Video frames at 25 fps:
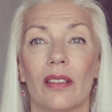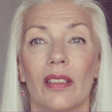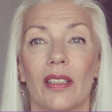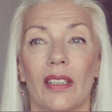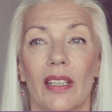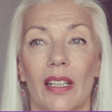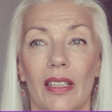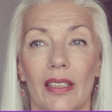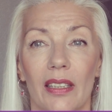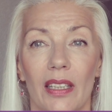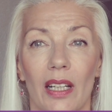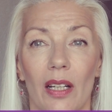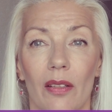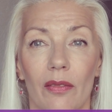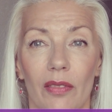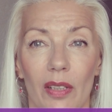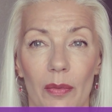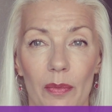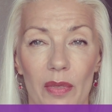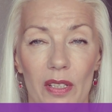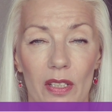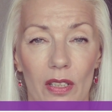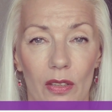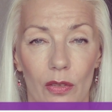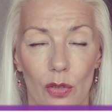я дам
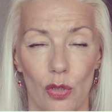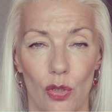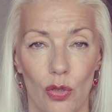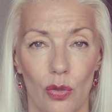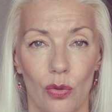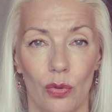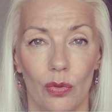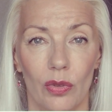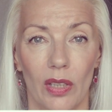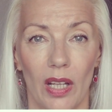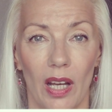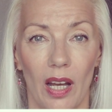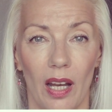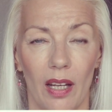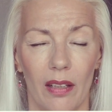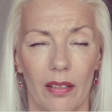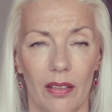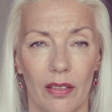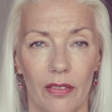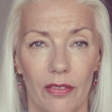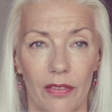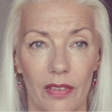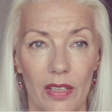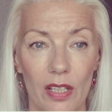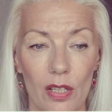вам ссылочку на
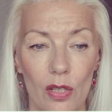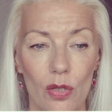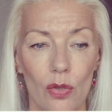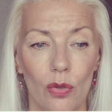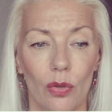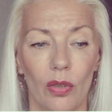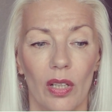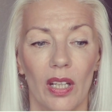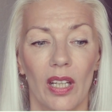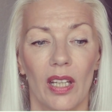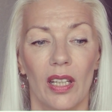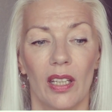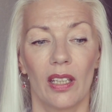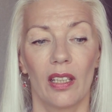видео